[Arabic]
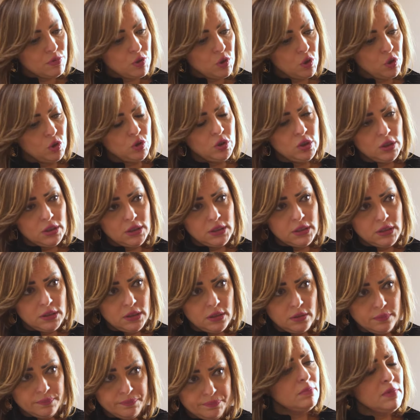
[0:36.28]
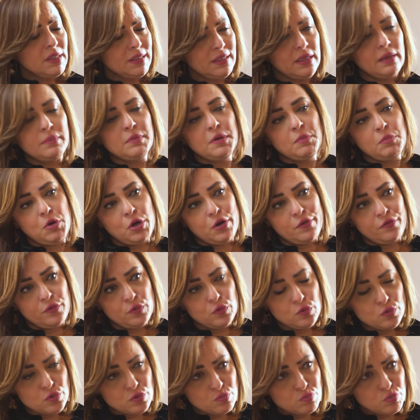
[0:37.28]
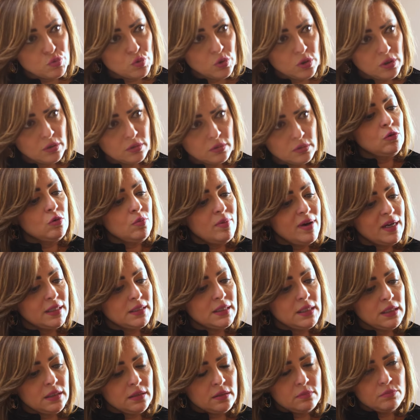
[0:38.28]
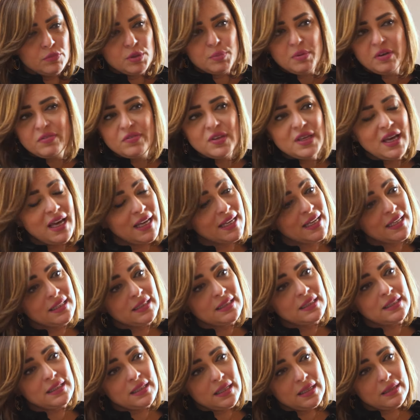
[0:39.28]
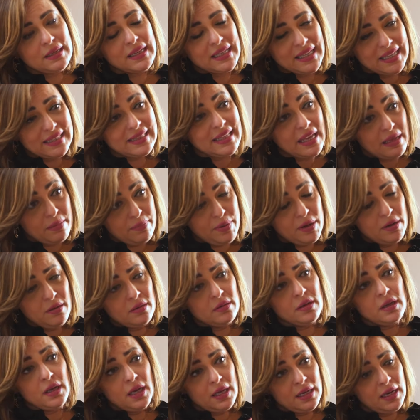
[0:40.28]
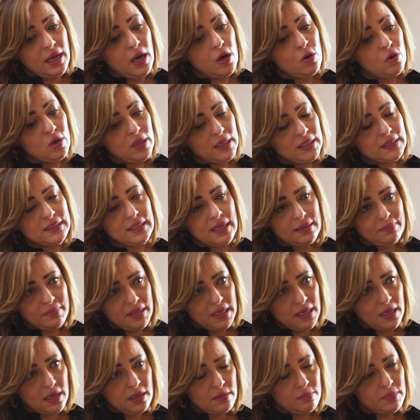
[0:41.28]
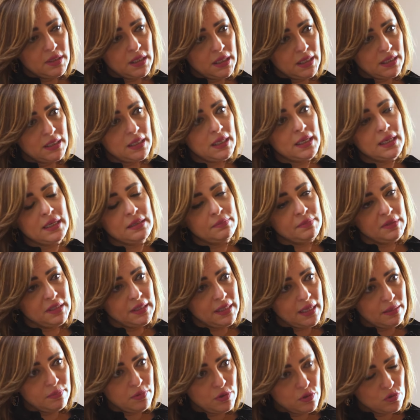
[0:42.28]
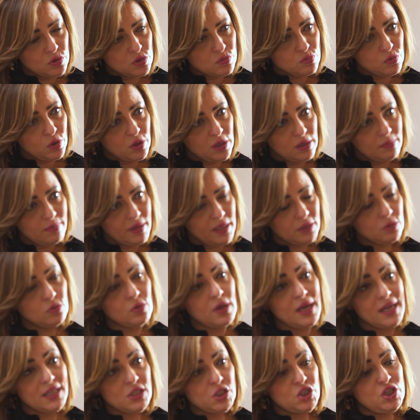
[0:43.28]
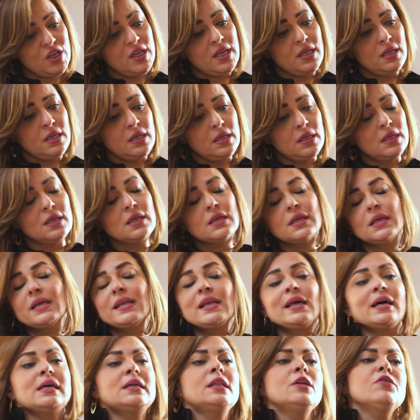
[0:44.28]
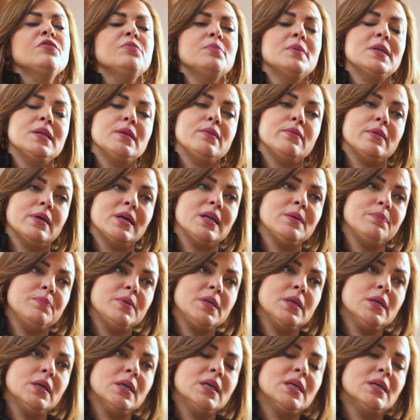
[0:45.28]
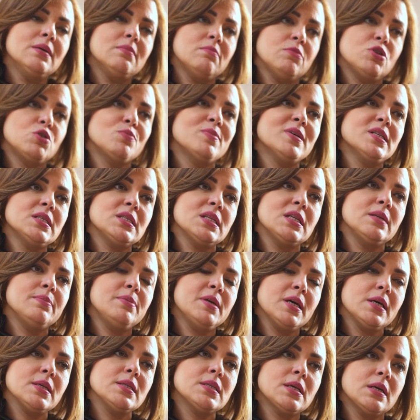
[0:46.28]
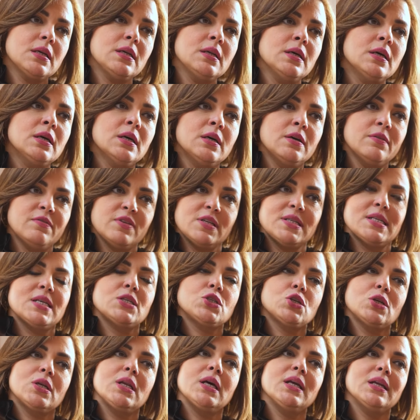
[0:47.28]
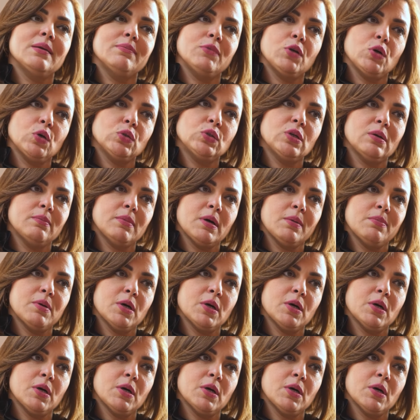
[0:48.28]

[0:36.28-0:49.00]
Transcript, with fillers: بنحط خطه نتقابل مره في الاسبوع وبعدين بيبقى في حاجات كتابه انا هقول لك تعملها من هنا لغايه ما نتقابل الاسبوع اللي بعده عشان الهدف من الثيرابي مش بس اللي بيحصل في السيشن اللي احنا بنقعدها مع